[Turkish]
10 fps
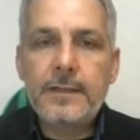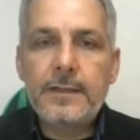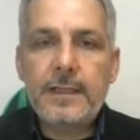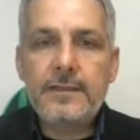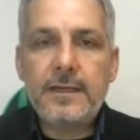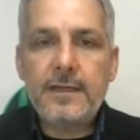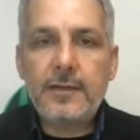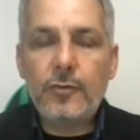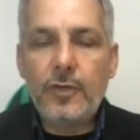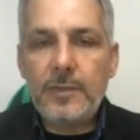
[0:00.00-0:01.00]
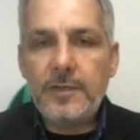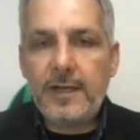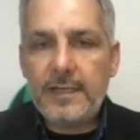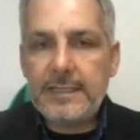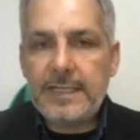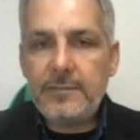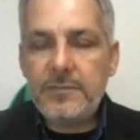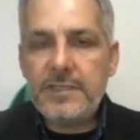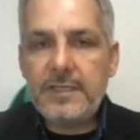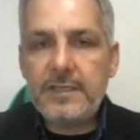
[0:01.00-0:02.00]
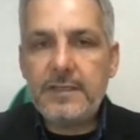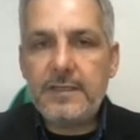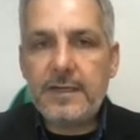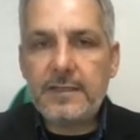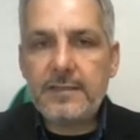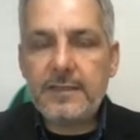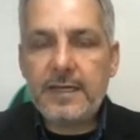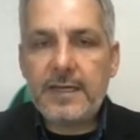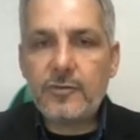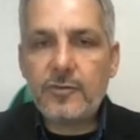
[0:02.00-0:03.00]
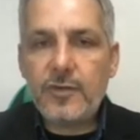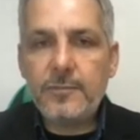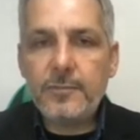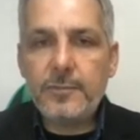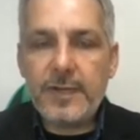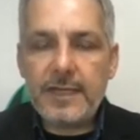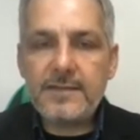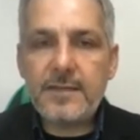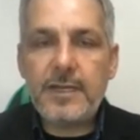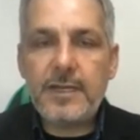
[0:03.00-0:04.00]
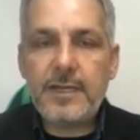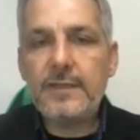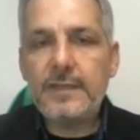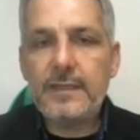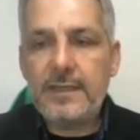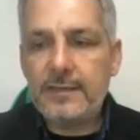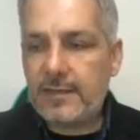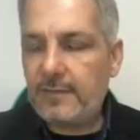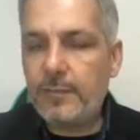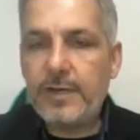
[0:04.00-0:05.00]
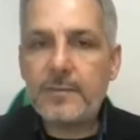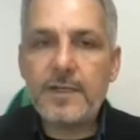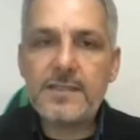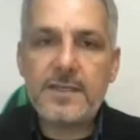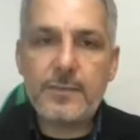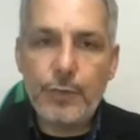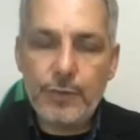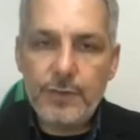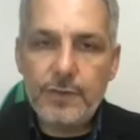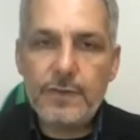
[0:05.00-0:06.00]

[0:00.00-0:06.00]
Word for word: Hatta öyle bir hale gelmiş ki artık. Erdoğan bıraksa bile etrafı bırakmak istemiyor.